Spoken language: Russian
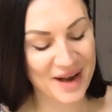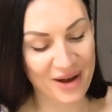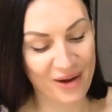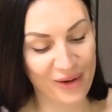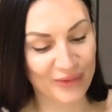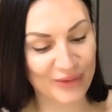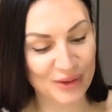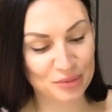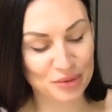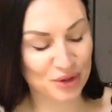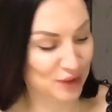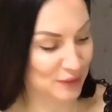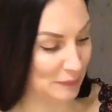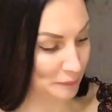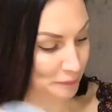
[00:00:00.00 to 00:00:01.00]
В
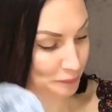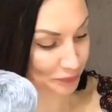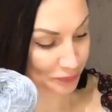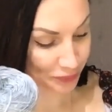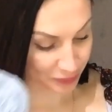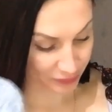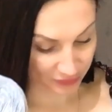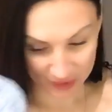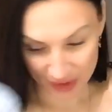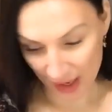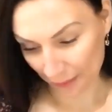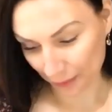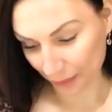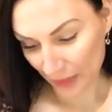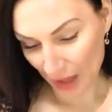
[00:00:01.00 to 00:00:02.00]
общем,
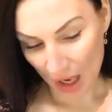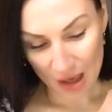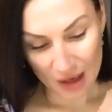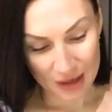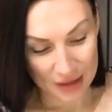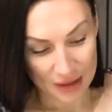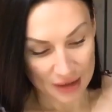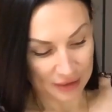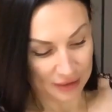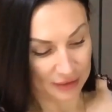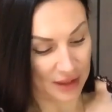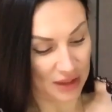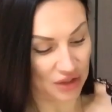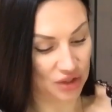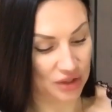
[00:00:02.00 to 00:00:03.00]
да.
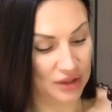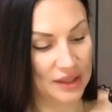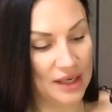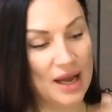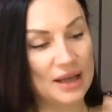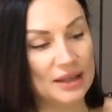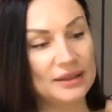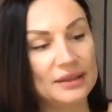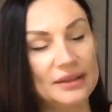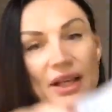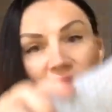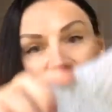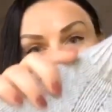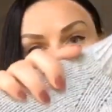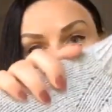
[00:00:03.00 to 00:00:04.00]
Значит, я это
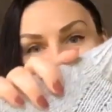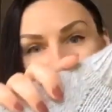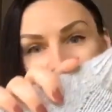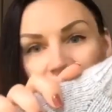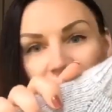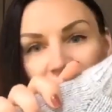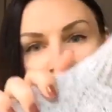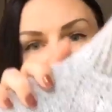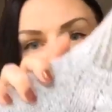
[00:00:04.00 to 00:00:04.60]
довязала,